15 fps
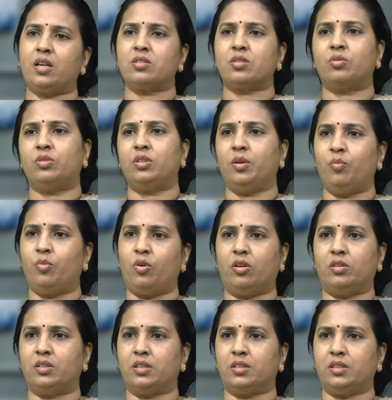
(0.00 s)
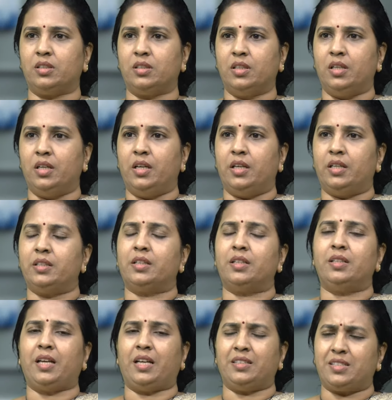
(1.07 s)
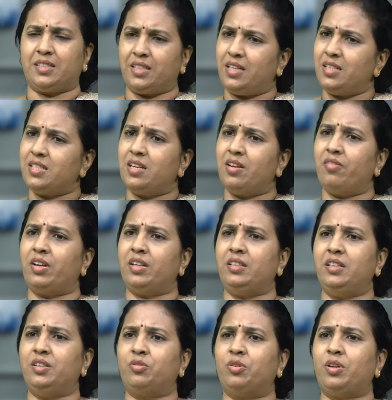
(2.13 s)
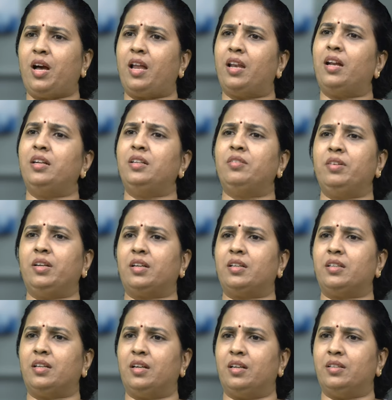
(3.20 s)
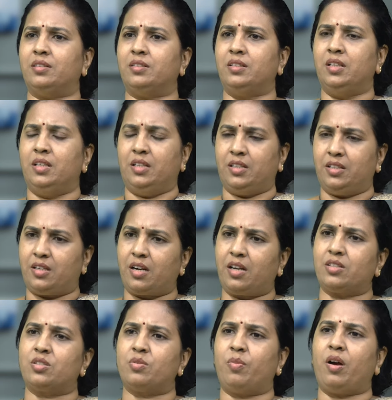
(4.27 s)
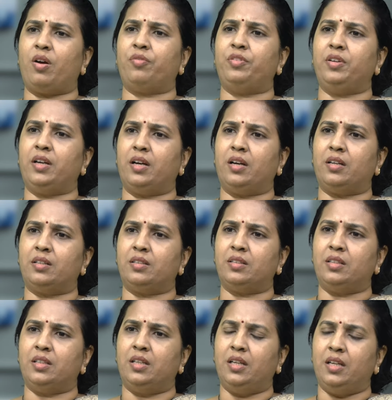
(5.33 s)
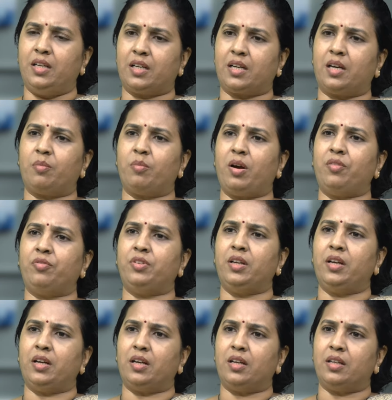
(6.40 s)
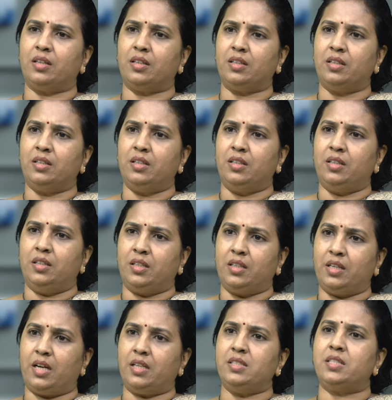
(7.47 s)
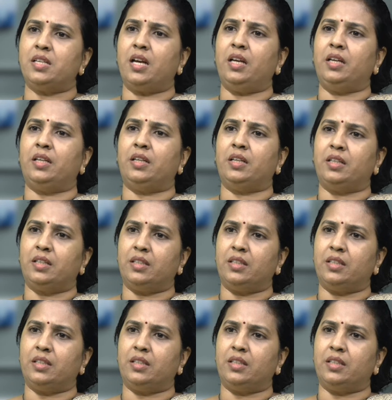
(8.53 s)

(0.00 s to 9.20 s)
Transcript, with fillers: రాసుకుంటే బాగుంటుంది ఎందుకంటే ఆయన చేసినవన్నీ కూడా అలాంటివే కదా డ్రగ్స్ మాఫియా లిక్కర్ మాఫియా గంజాయి